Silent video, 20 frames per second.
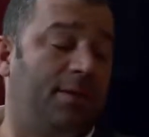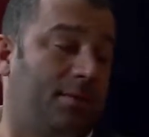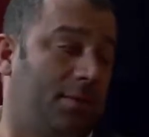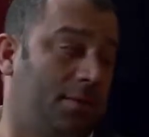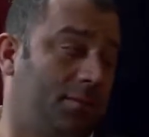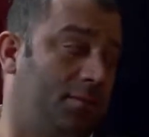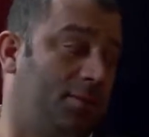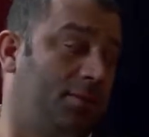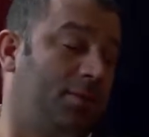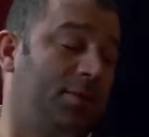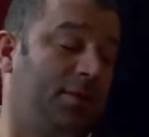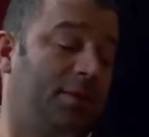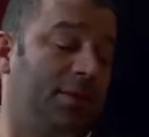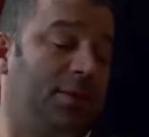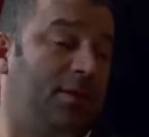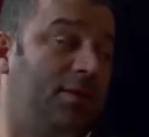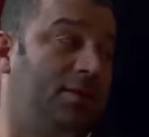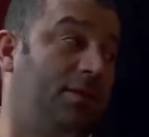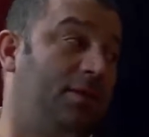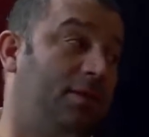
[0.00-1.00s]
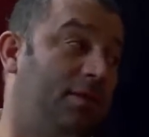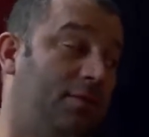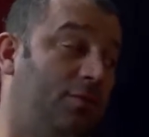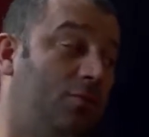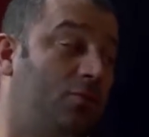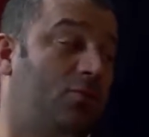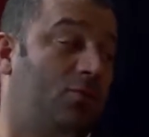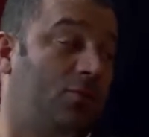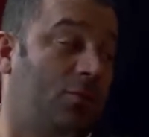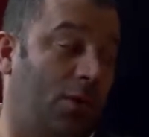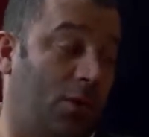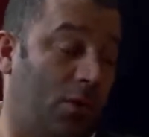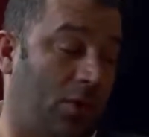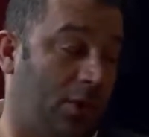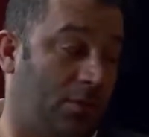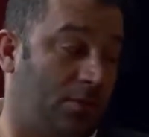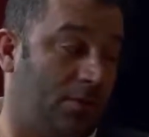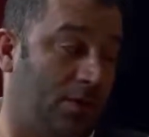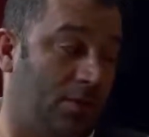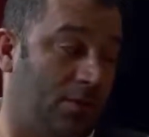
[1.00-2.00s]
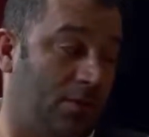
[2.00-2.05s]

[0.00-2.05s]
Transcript: İyi tamam git giy de üstünde görelim bir